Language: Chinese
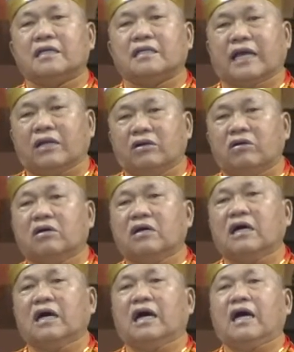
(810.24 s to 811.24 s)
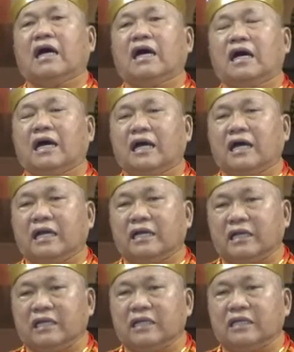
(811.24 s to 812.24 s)
然后。
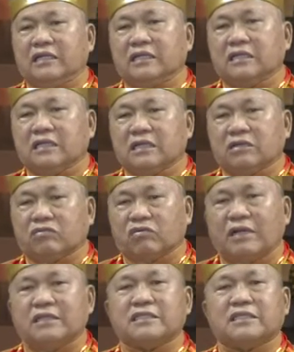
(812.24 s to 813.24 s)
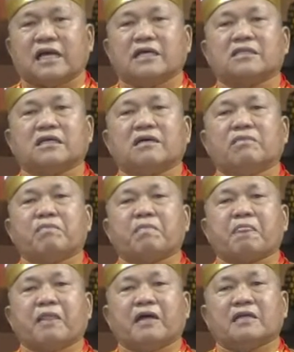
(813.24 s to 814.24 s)
你观想着
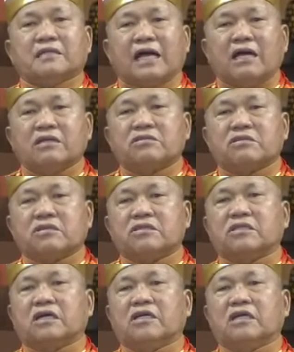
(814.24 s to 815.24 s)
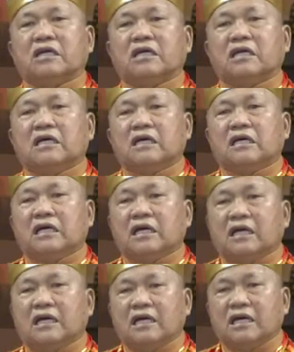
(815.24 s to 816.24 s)
当时的
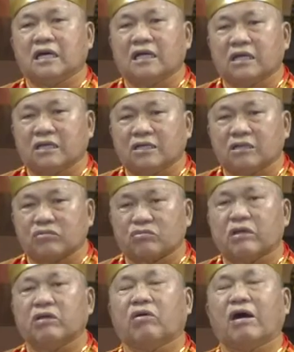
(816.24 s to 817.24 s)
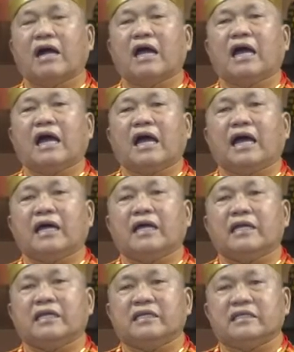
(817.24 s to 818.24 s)
对方，
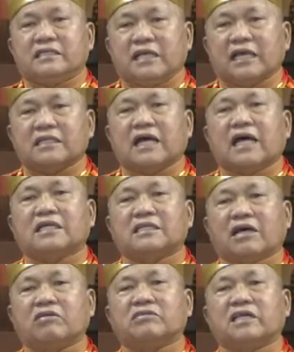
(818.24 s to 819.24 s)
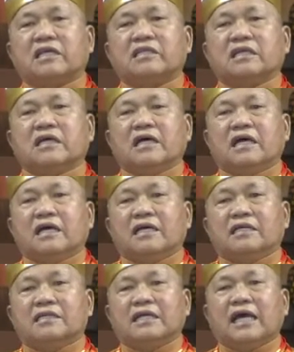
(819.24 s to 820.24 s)
你向他道歉，
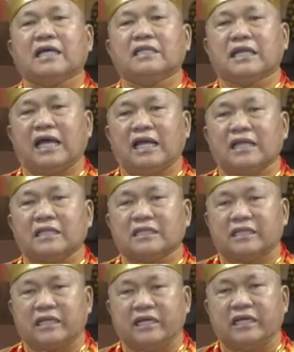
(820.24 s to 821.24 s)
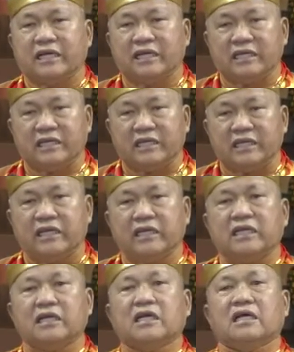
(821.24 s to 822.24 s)
向他顶
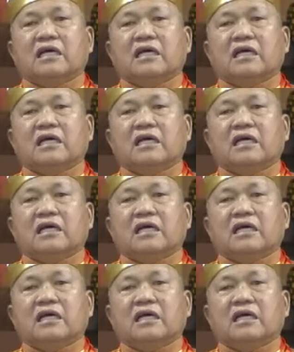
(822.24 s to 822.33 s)
礼，